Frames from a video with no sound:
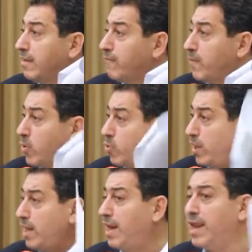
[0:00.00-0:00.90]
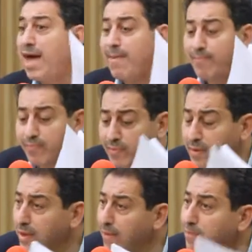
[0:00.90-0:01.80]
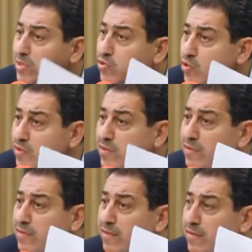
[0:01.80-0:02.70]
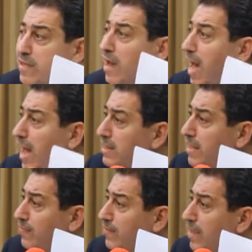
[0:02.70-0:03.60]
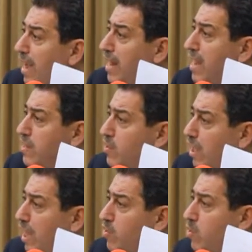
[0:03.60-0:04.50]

في موضوع الإعلام بتنص صراحة على أن القانون